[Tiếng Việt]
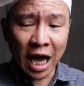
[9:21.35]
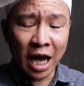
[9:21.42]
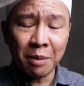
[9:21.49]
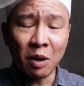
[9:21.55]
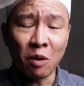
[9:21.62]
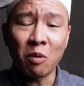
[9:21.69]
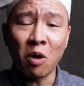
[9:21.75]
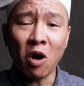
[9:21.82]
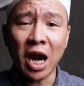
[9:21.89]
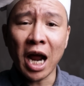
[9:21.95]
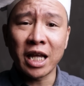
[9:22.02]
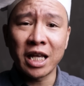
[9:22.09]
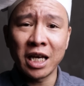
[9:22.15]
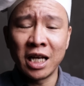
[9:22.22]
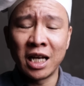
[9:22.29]
Cái mà cũng rõ
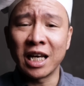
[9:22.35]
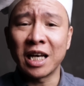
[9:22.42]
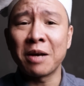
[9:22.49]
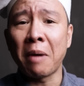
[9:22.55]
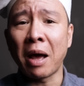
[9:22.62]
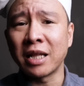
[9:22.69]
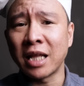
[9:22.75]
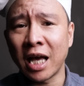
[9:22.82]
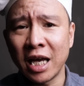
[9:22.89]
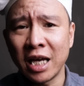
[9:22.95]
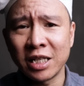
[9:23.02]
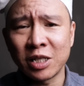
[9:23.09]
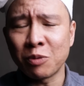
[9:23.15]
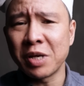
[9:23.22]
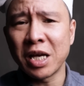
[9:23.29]
ràng nhất là các bạn
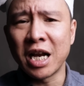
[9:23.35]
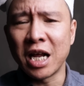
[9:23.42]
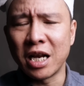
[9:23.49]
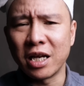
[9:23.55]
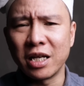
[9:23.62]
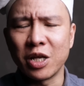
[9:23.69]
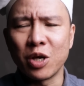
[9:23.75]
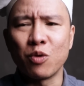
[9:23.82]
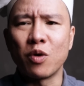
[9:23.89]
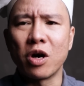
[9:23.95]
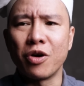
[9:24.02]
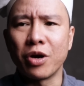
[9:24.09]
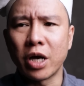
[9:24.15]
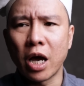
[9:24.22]
thấy trong gia đình đó, nhiều người